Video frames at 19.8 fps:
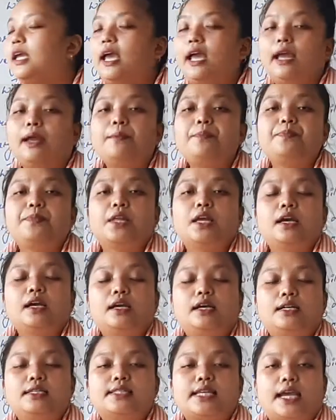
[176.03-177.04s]
क्या है
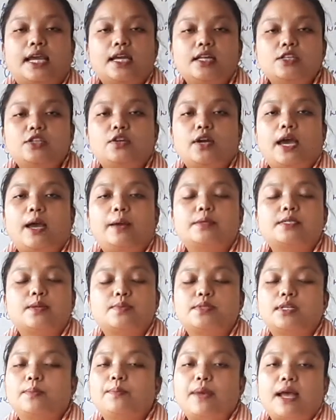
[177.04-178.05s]
सेकेंड uh, सेकंड जो है
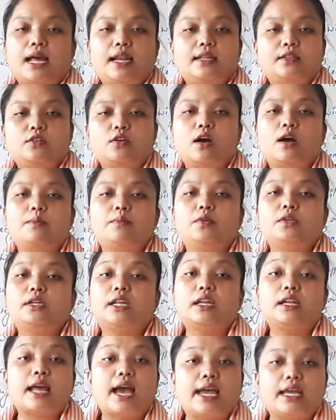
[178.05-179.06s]
सबसे पहले तो हम लोग
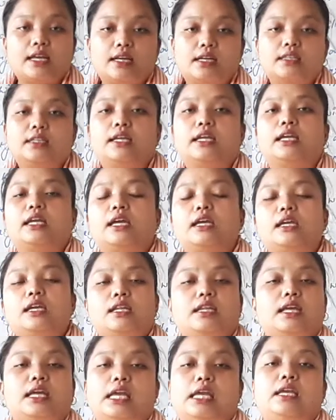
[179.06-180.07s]
डिनाई कर देंगे
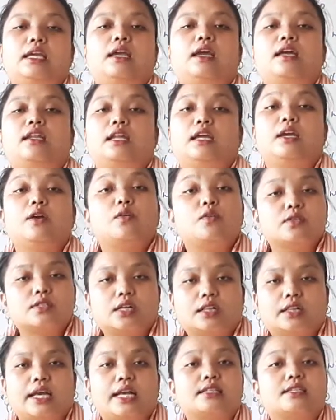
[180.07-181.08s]
कि नहीं ये नहीं हो
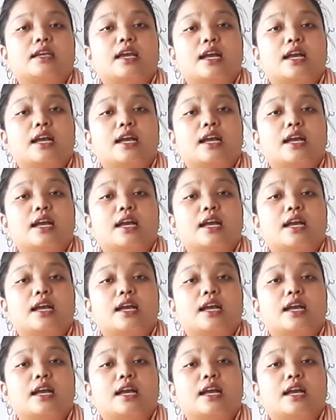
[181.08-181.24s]
सकता ऐसा